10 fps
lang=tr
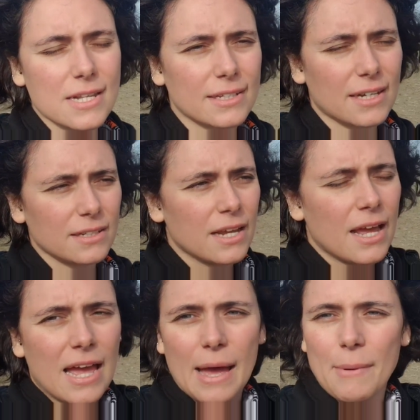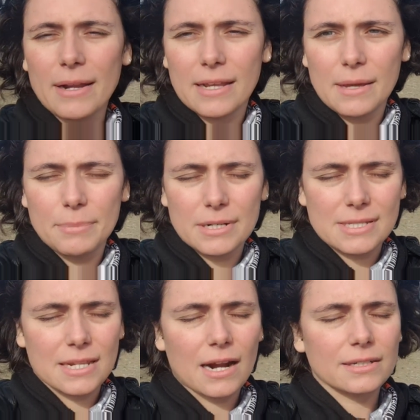Zaten hemen e,
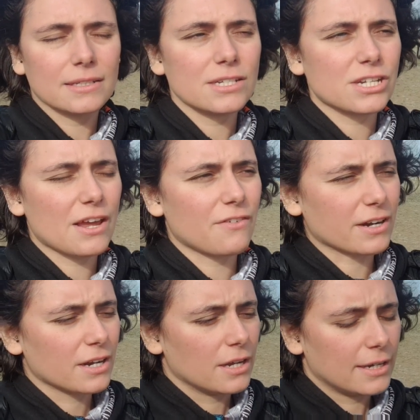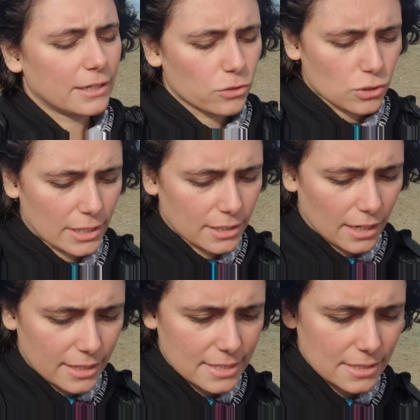biraz ileride de şey var. İl
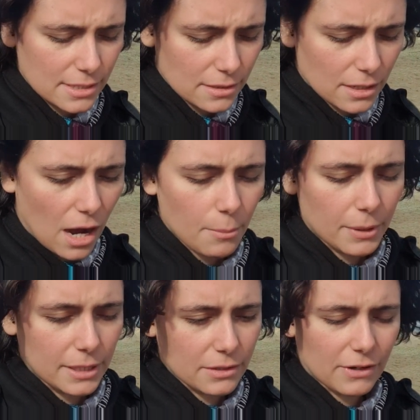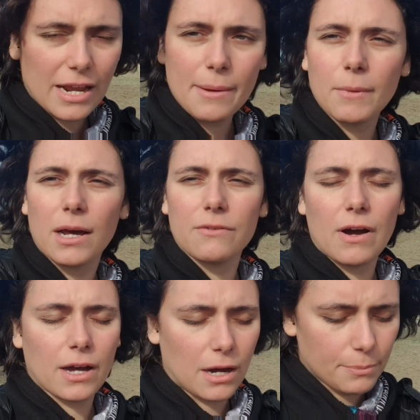İdaresi'nin kamp alanı var. Hem
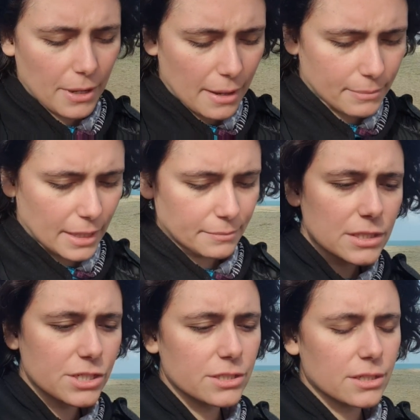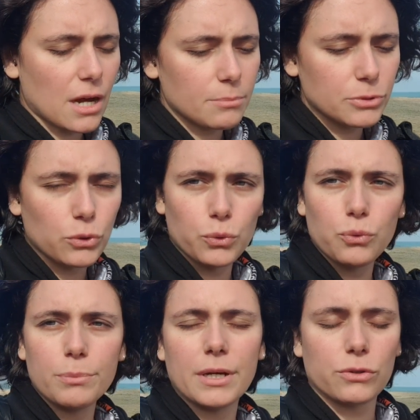karavan kampı hem de çadır kampına
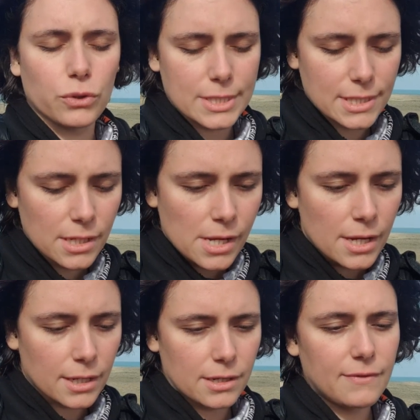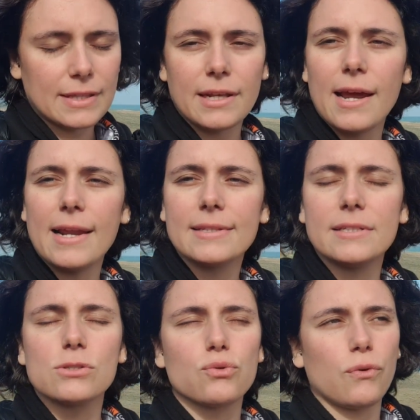uygun bir yer orası. Karavanlara
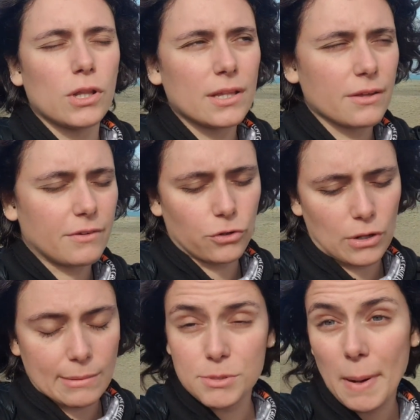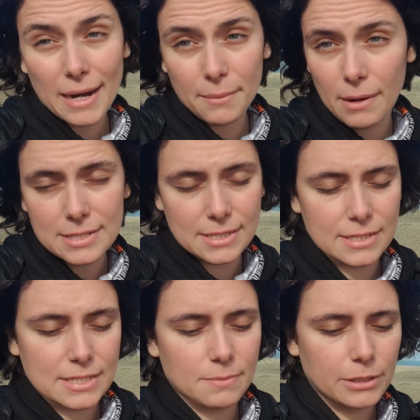elektrik, su falan da veriyorlarmış. Belki
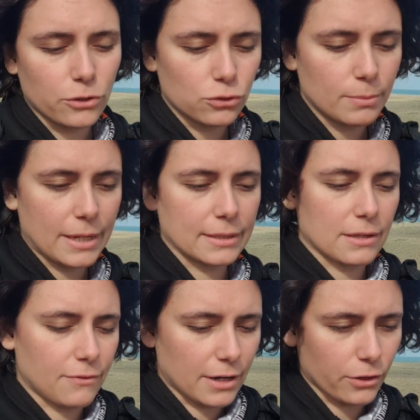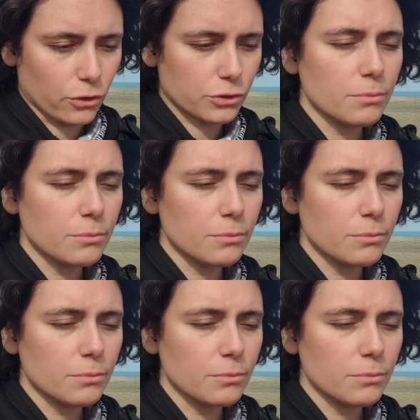bazılarınız biliyordur. Ben ilk defa gördüm.